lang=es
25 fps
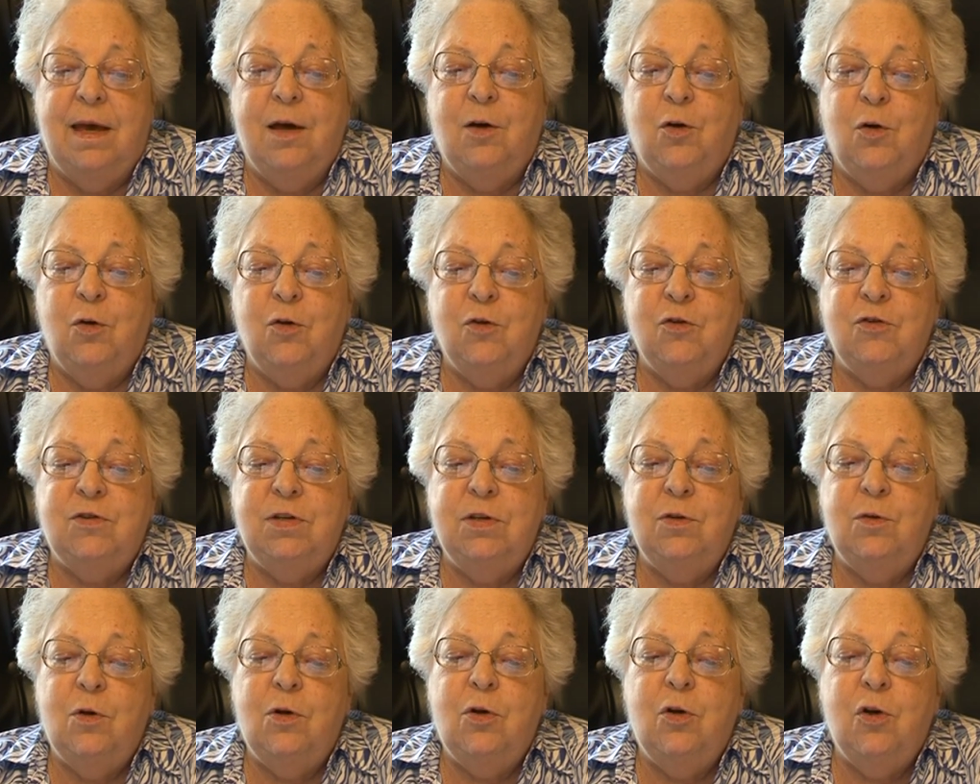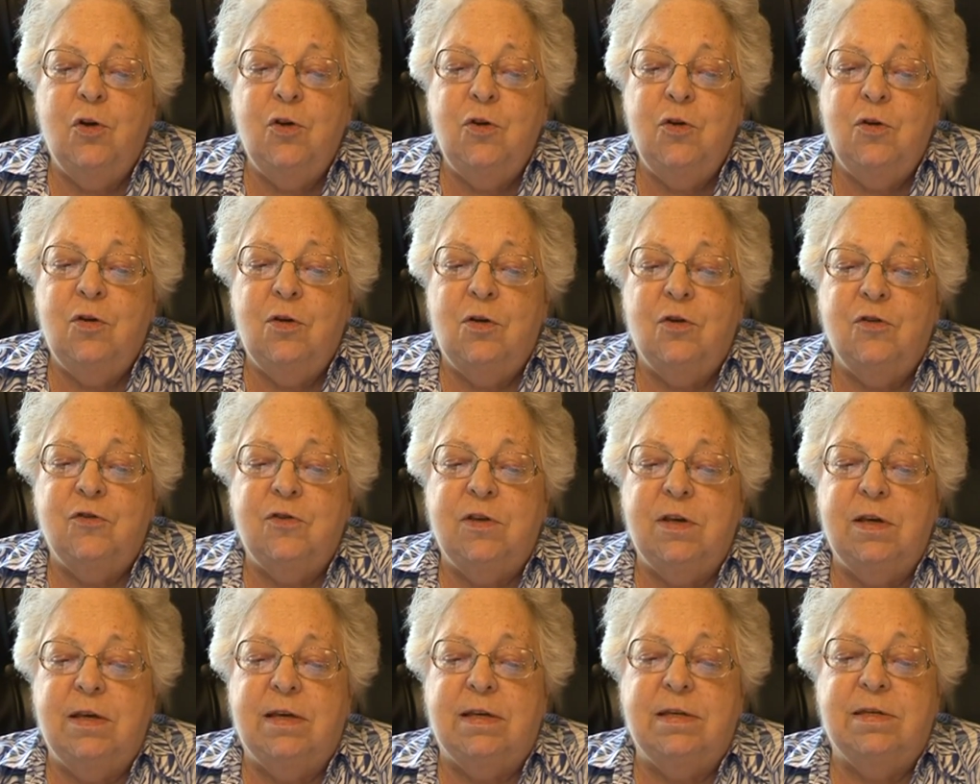He conocido el odio de
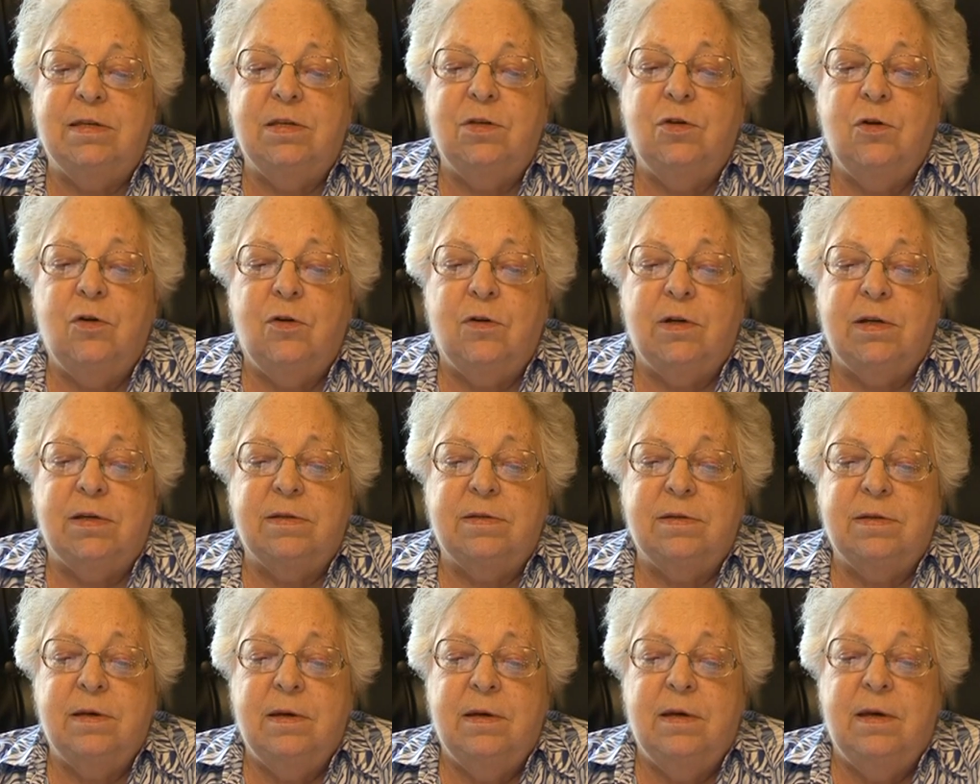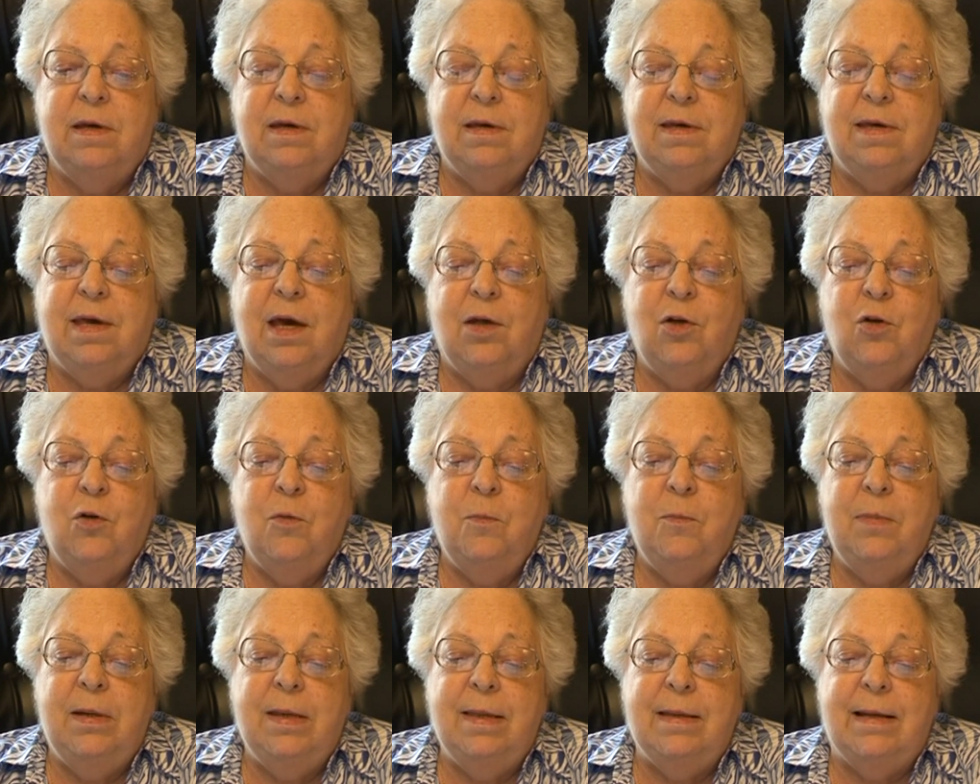los inquisidores, que a
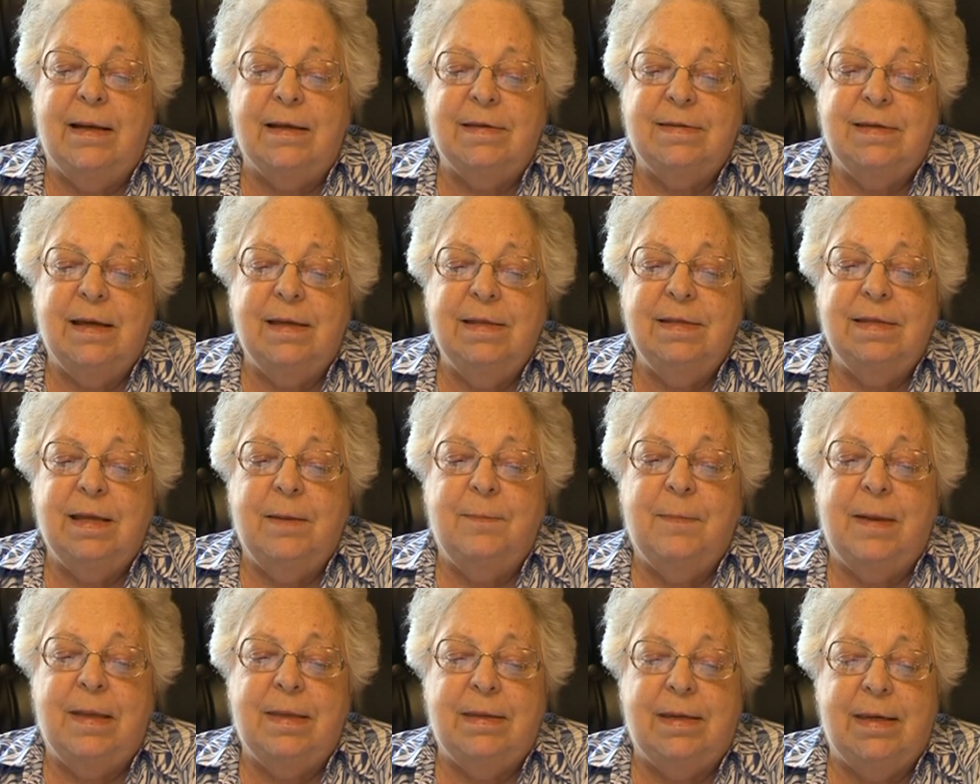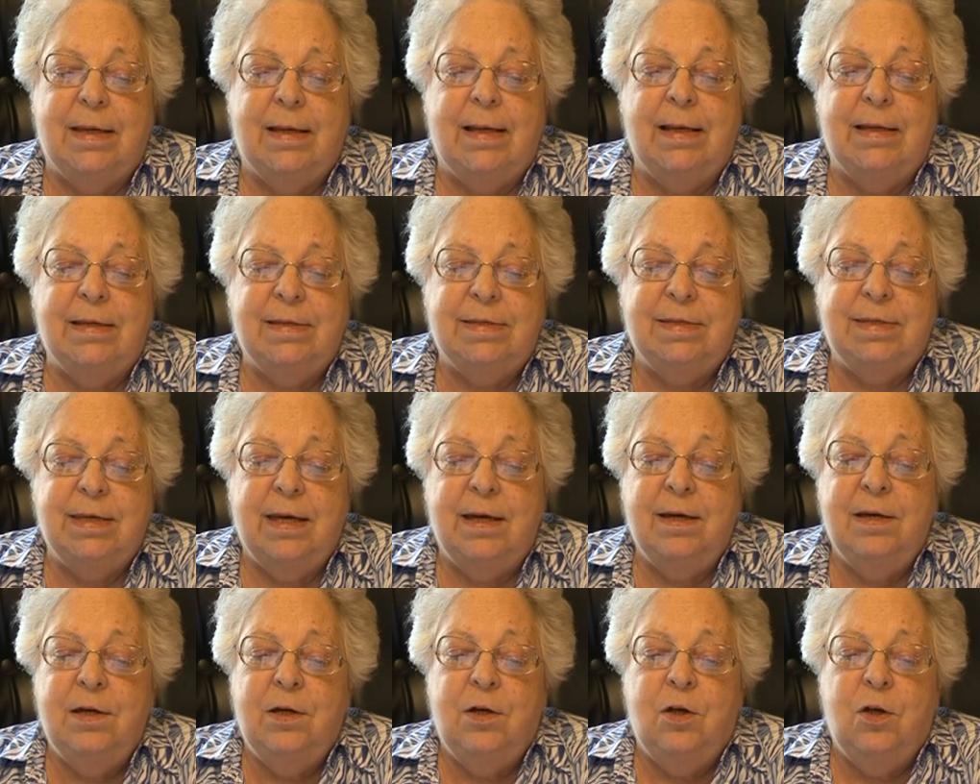nombre de la Santa Madre
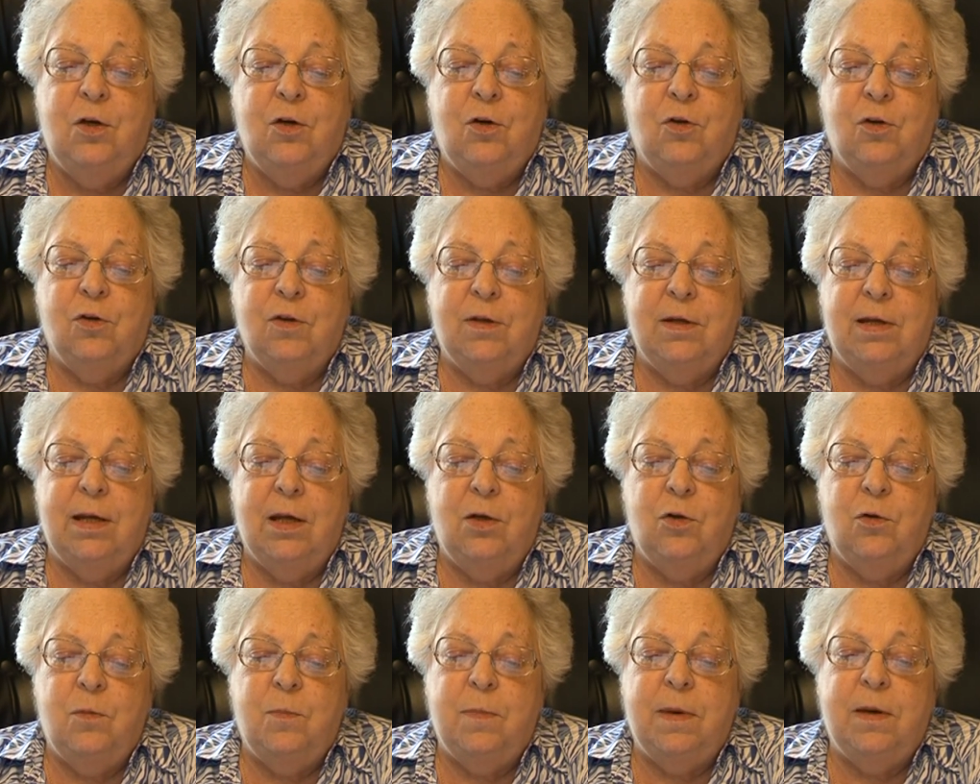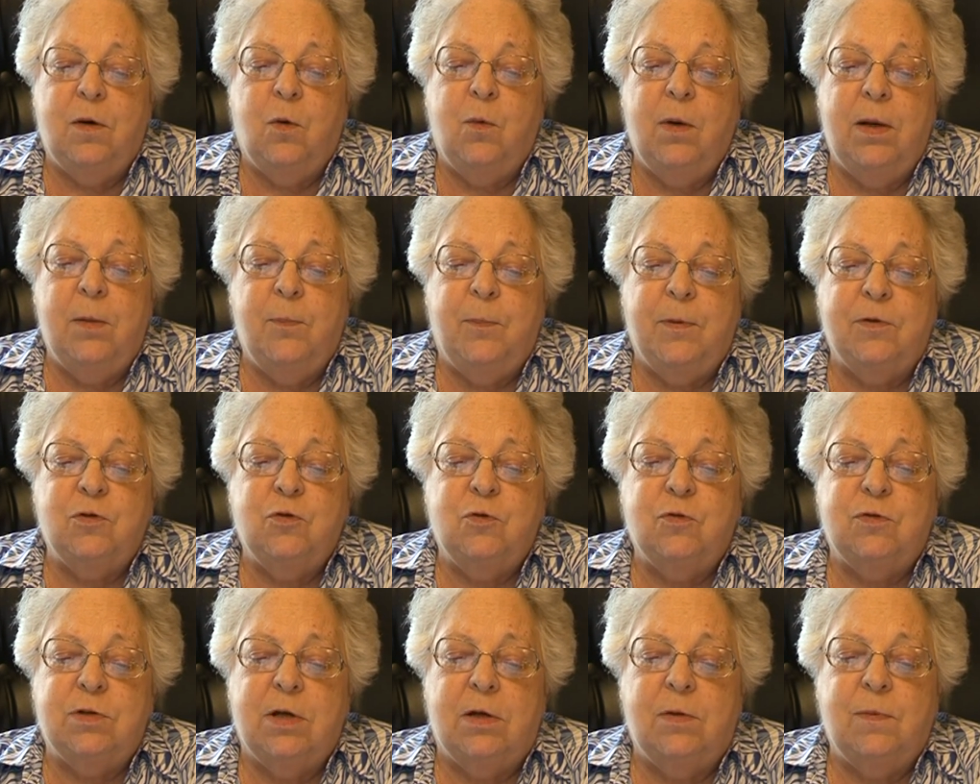Iglesia condenaron mi cuerpo a
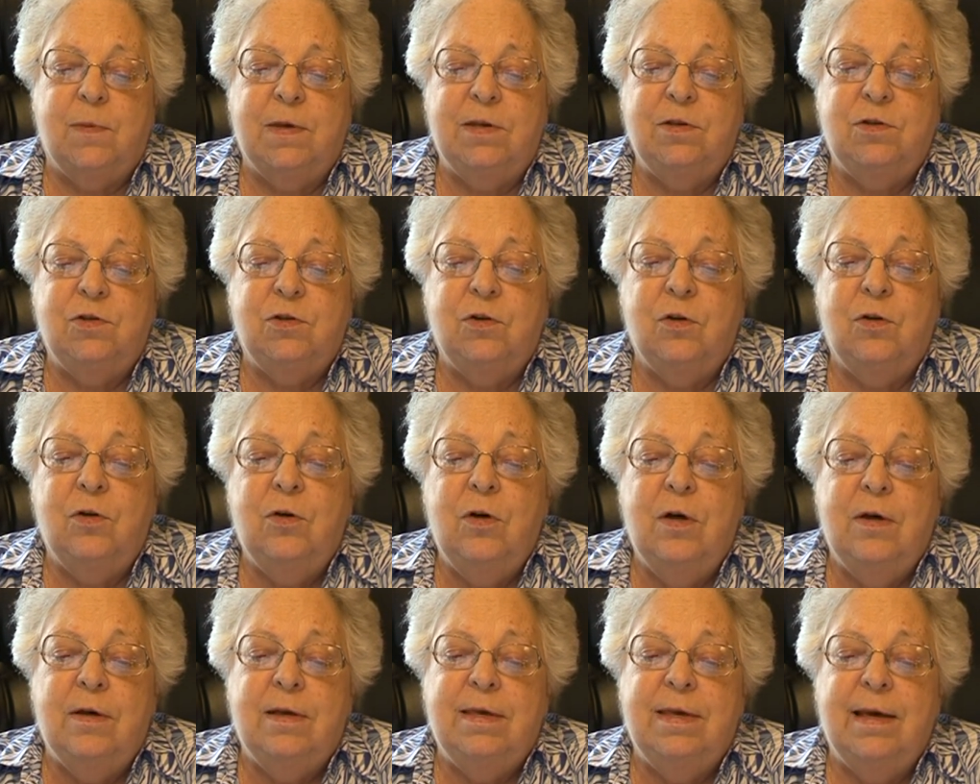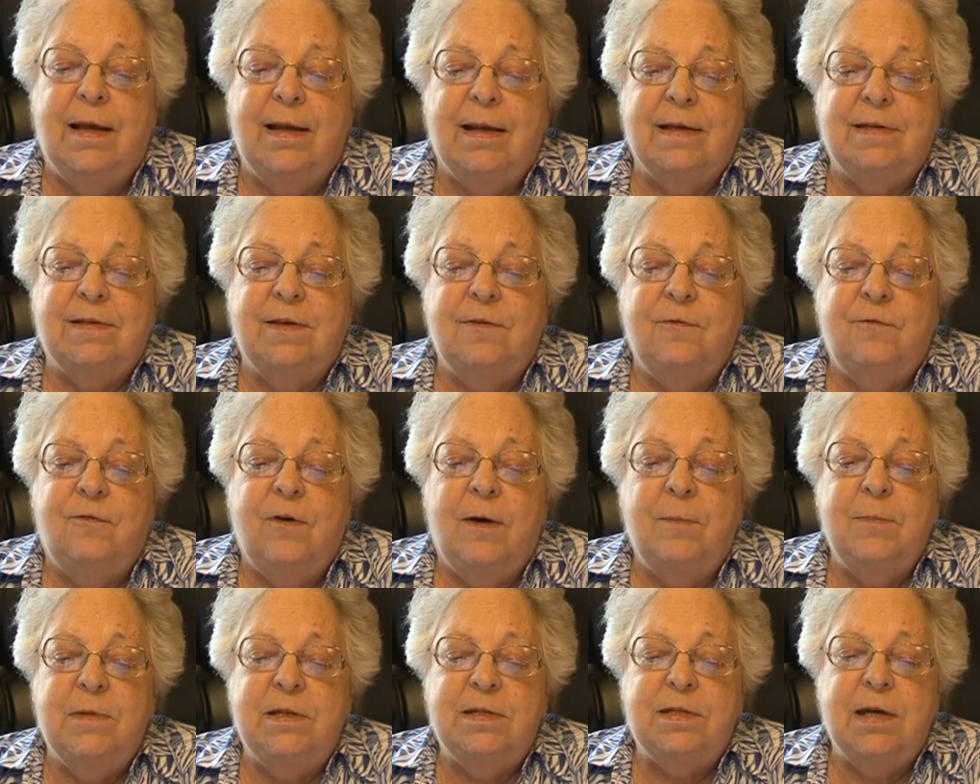su servicio y a las
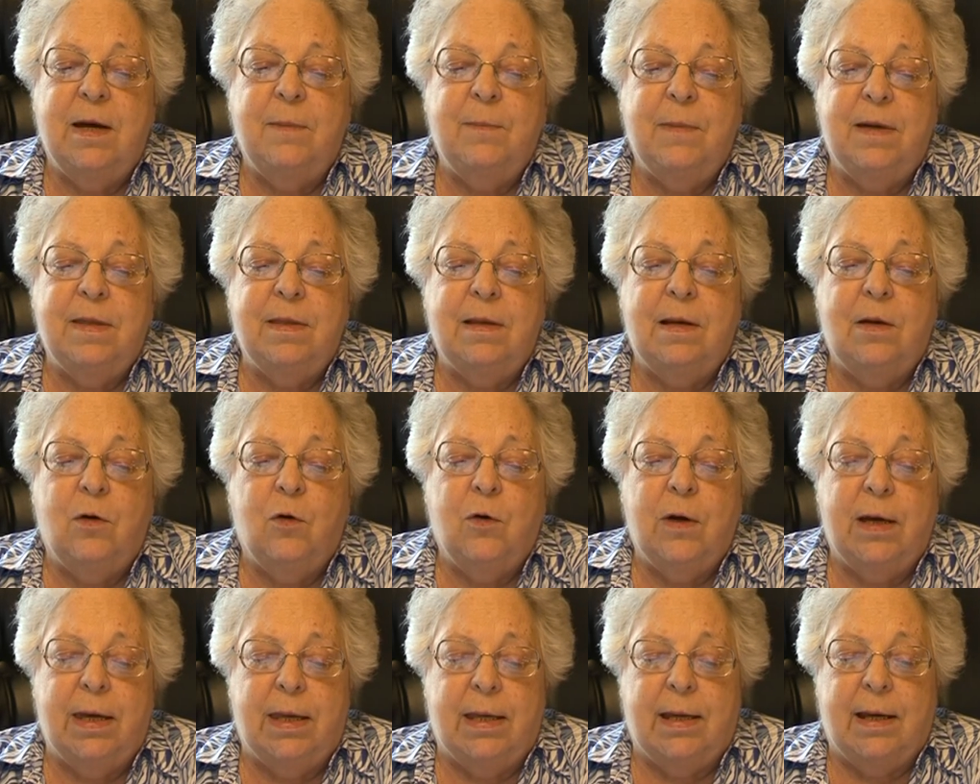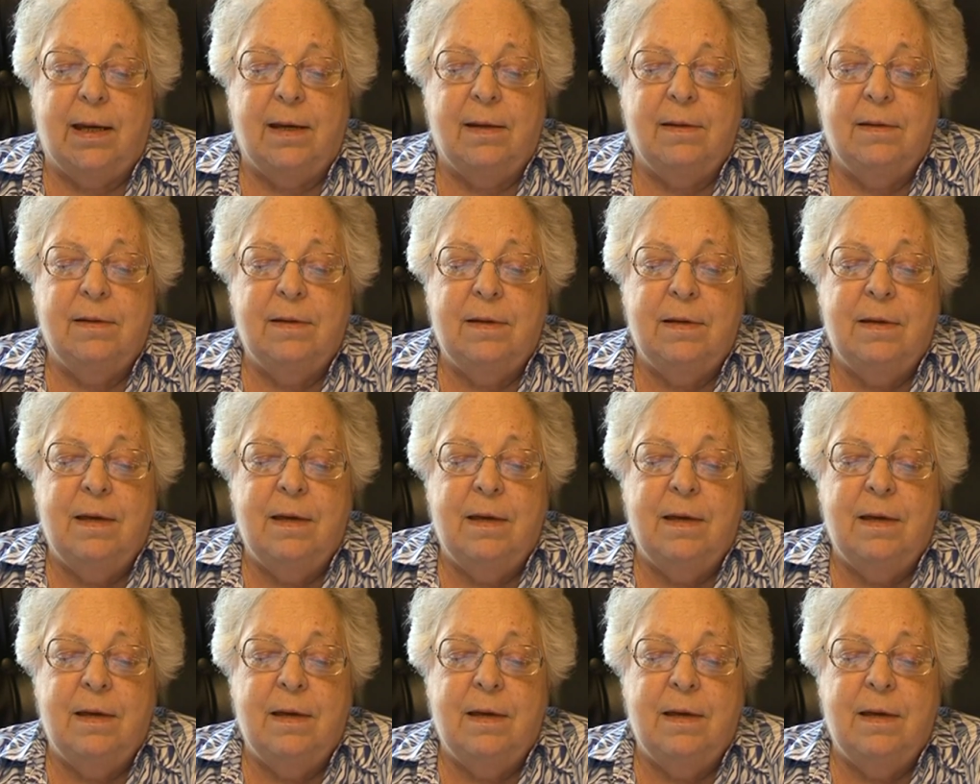infames llamas de la hoguera.